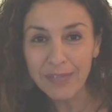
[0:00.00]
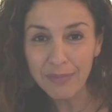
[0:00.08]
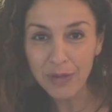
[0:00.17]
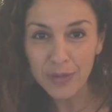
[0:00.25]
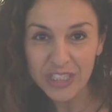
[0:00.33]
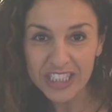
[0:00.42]

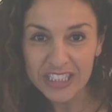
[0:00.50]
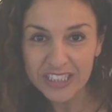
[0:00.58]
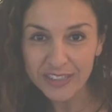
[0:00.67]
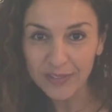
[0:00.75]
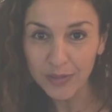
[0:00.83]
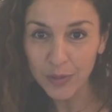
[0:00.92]
a pour
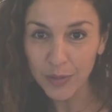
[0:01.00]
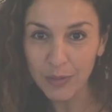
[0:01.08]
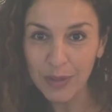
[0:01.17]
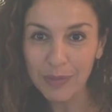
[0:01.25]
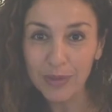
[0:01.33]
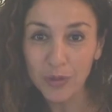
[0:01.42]
objectif
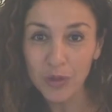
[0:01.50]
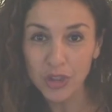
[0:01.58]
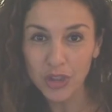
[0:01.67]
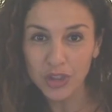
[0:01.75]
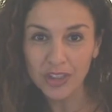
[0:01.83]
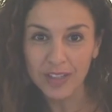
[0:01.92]
de permettre
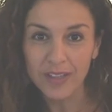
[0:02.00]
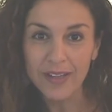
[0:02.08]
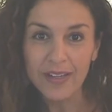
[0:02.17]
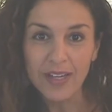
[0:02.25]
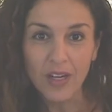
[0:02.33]
aux jeunes